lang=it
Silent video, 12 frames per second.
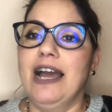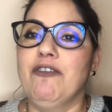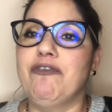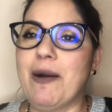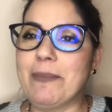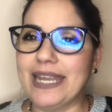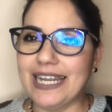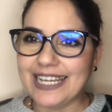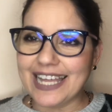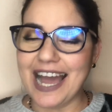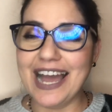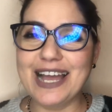
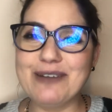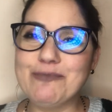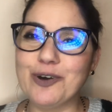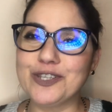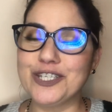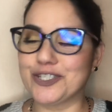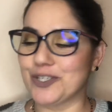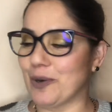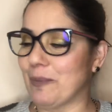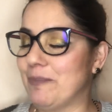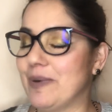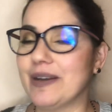famiglia body
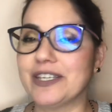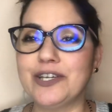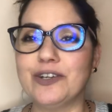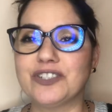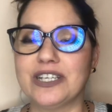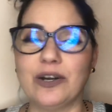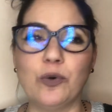shop io cioè,